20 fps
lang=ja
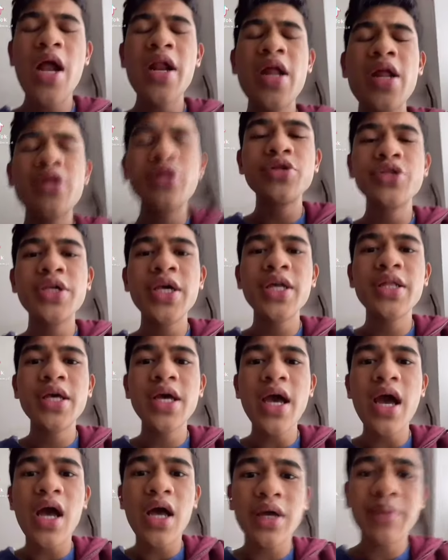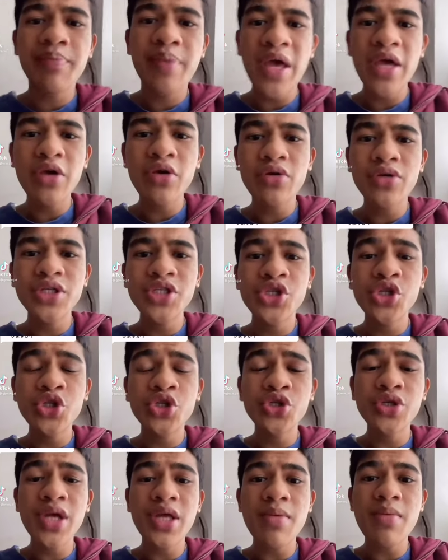のせいで勉強に集中
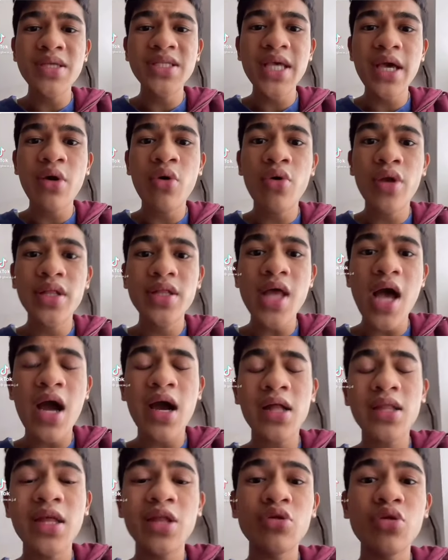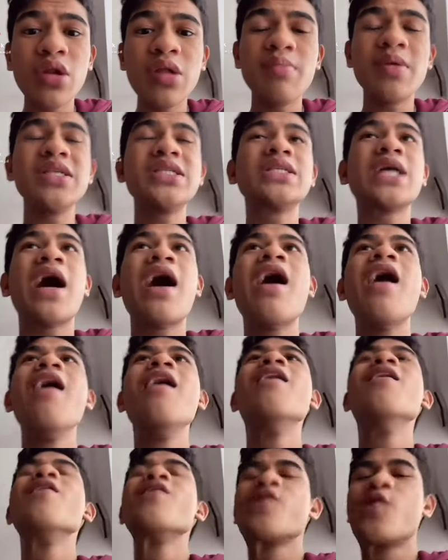できません。これって赤点取りますか
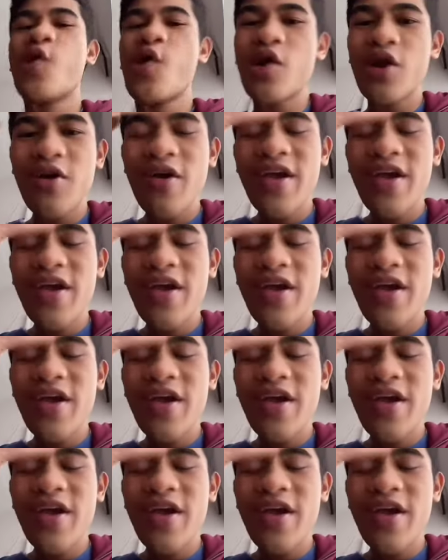これは一